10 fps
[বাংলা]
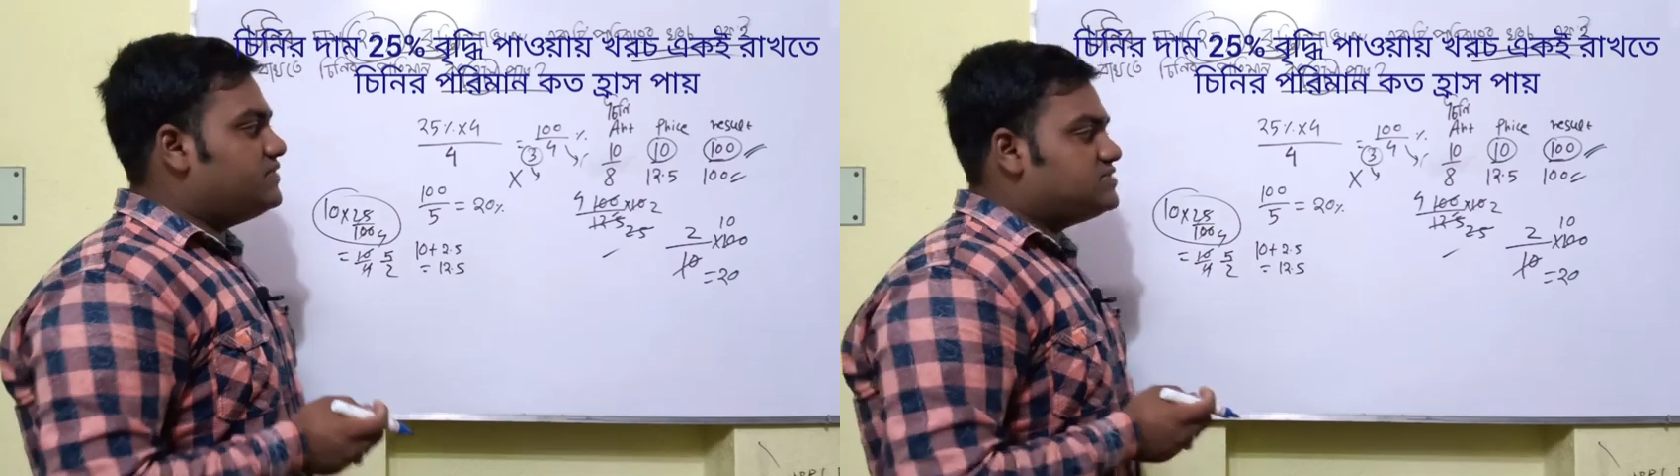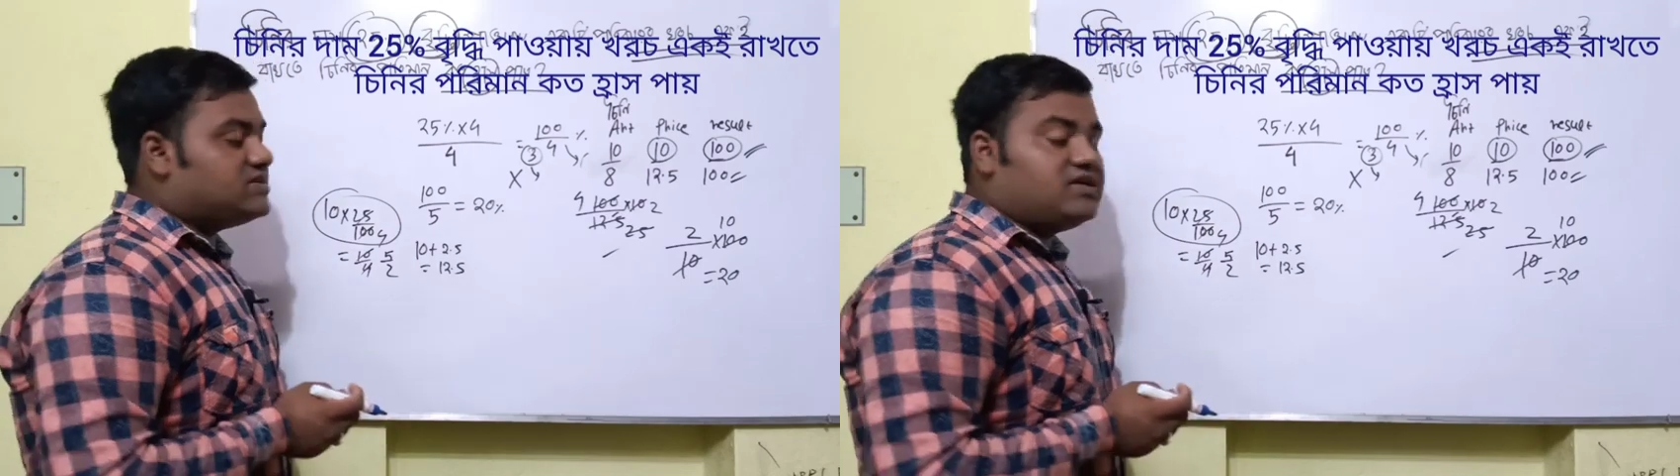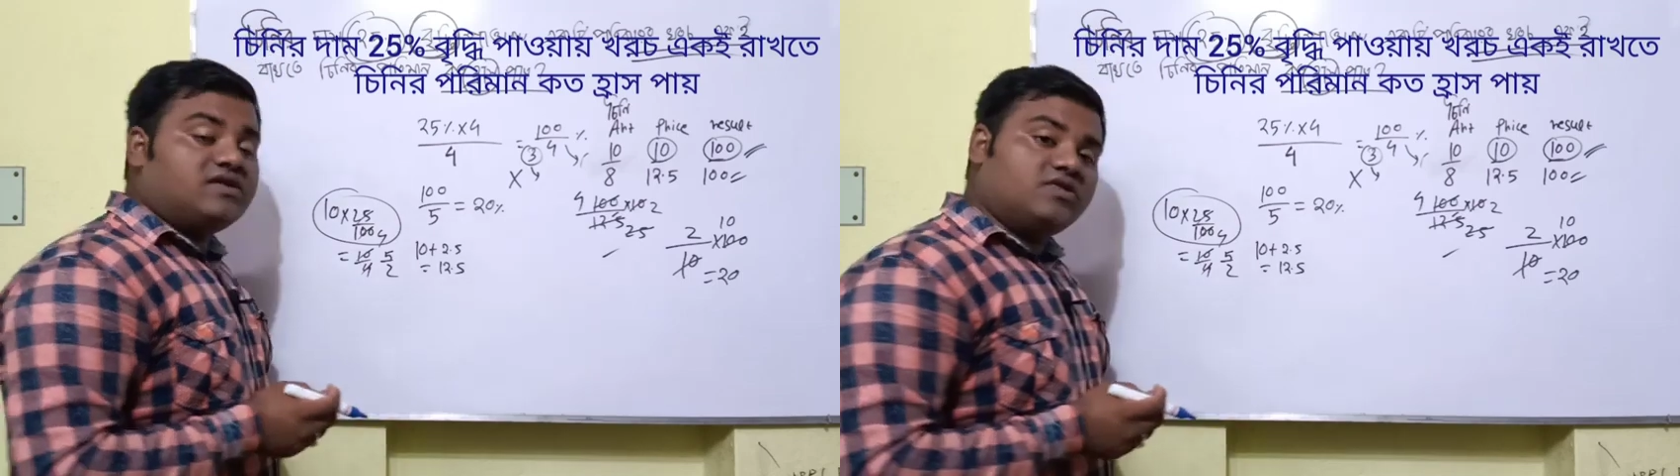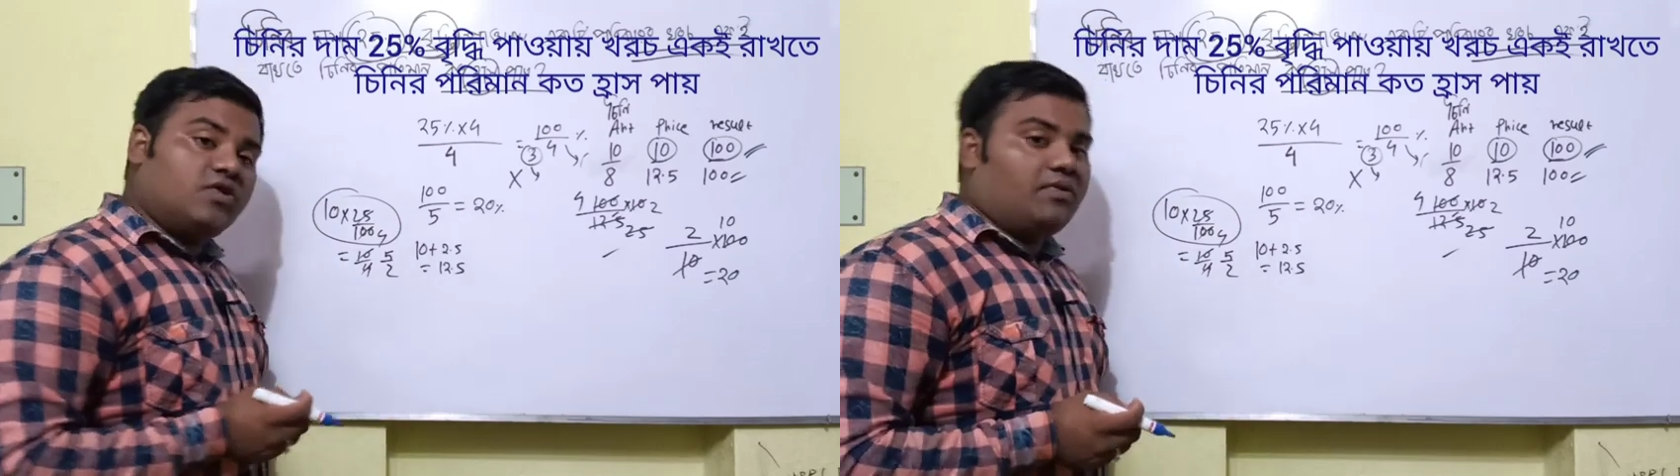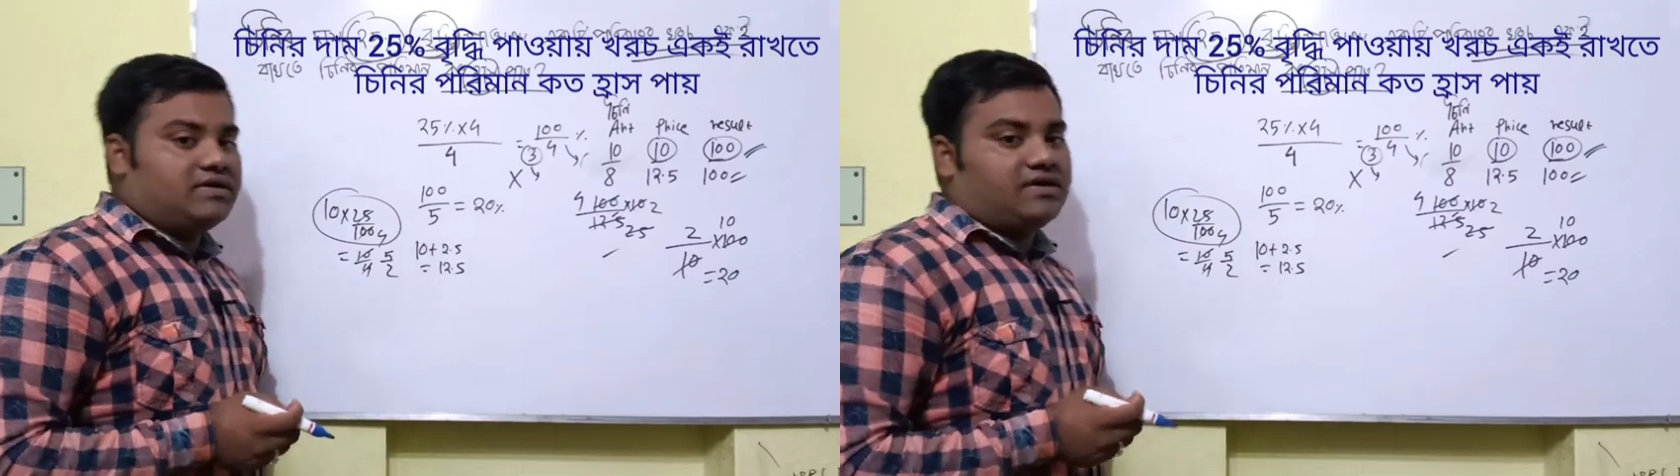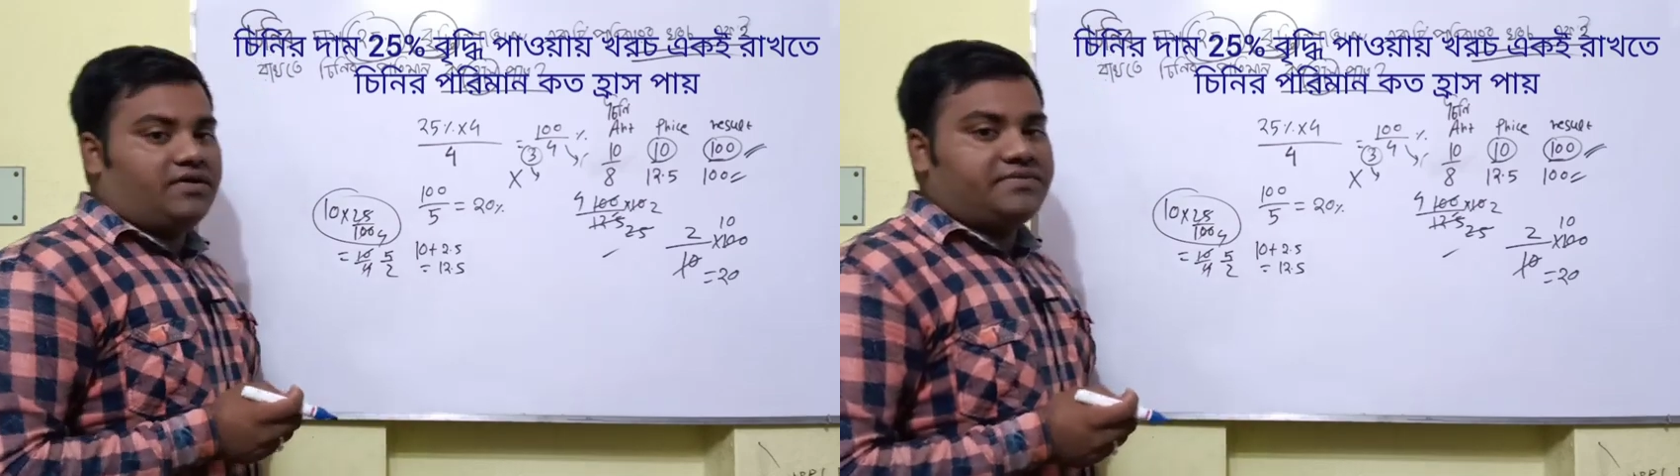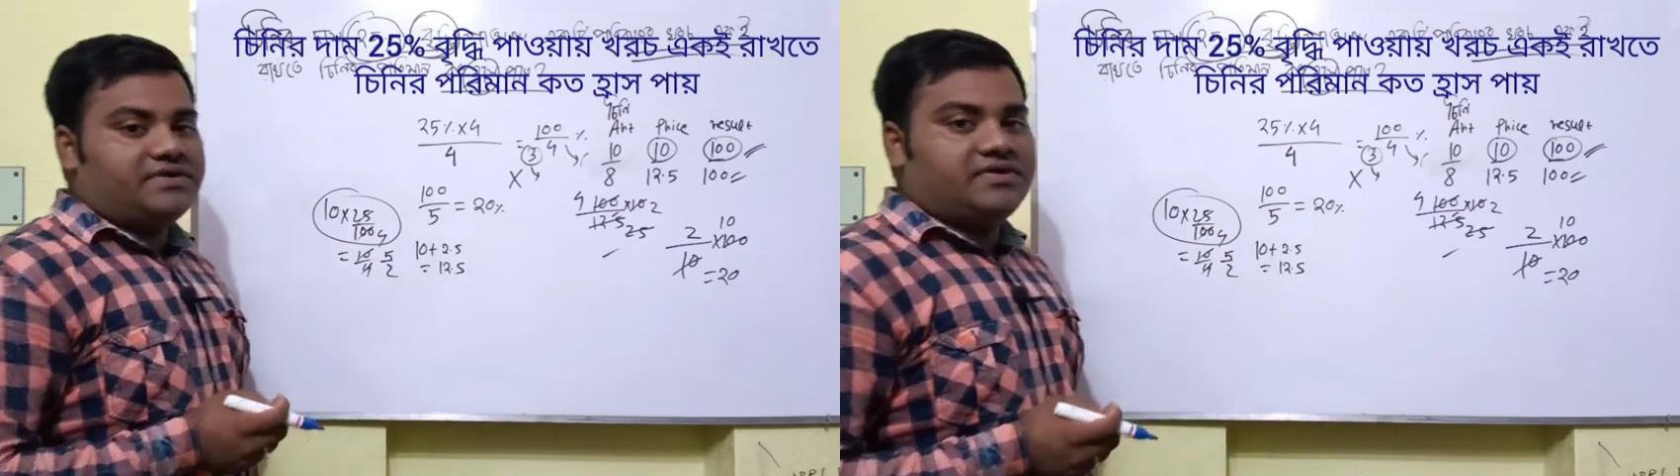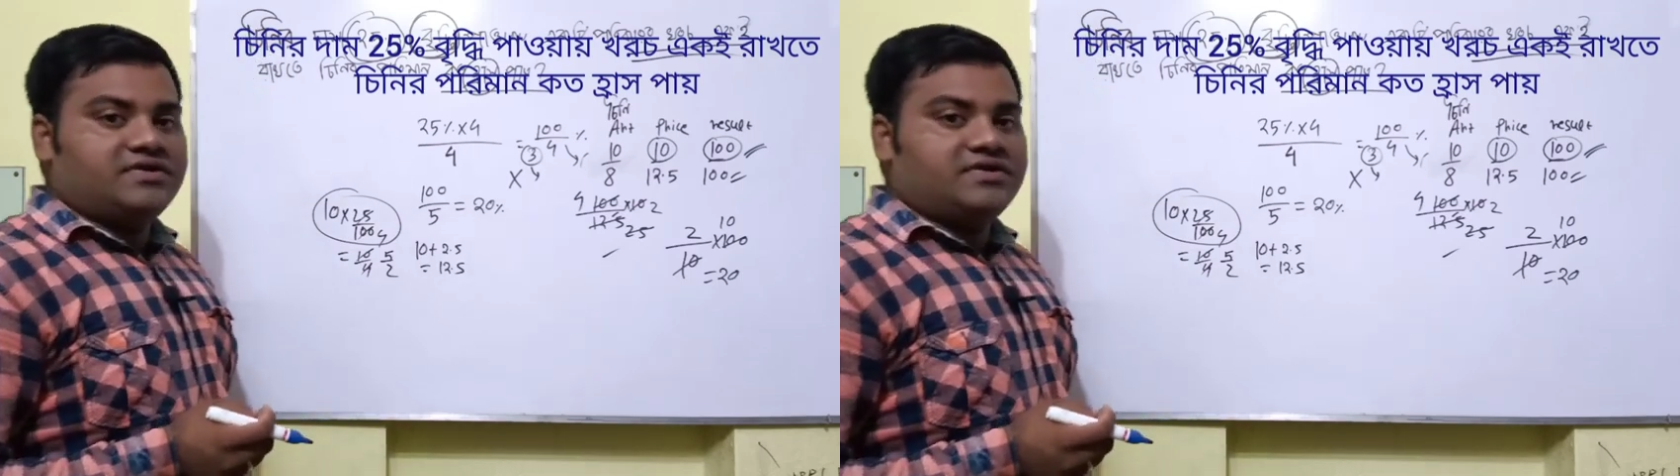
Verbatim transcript: পারসেন্ট কমাতে হবে